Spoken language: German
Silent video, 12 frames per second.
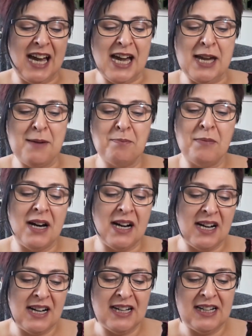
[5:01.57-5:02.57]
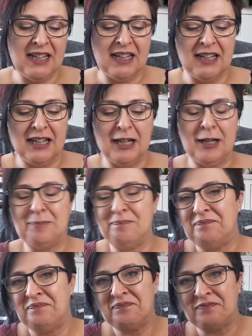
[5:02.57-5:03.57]
einmal
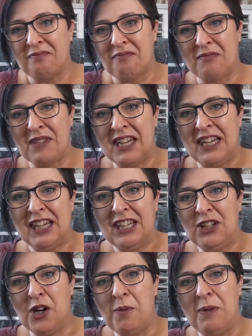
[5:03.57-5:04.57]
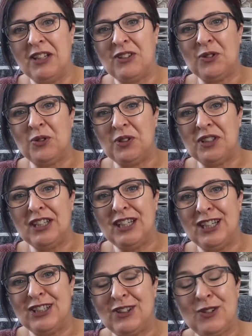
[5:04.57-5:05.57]
ähm, nochmal so ein
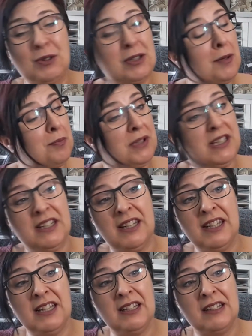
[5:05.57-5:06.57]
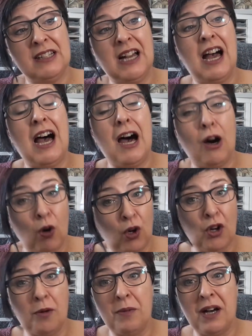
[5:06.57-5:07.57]
äh, Zuckerpeeling, auch
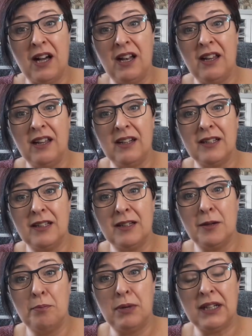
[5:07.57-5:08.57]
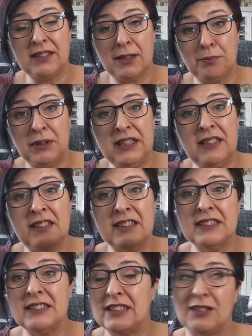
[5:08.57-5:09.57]
nochmal in äh, Butter
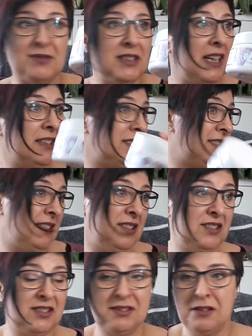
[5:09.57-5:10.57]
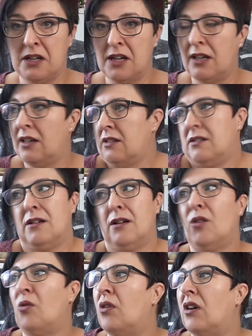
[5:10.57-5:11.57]
Pecan. Davon hatte ich
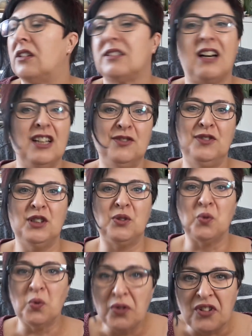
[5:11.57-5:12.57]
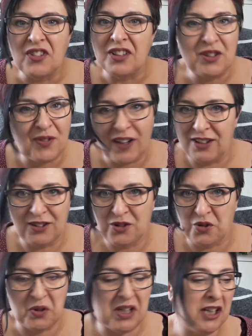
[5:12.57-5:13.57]
oh, drei, vier Dosen, ich weiß
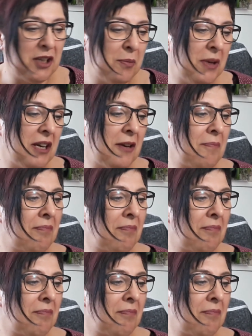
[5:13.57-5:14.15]
es schon gar nicht mehr.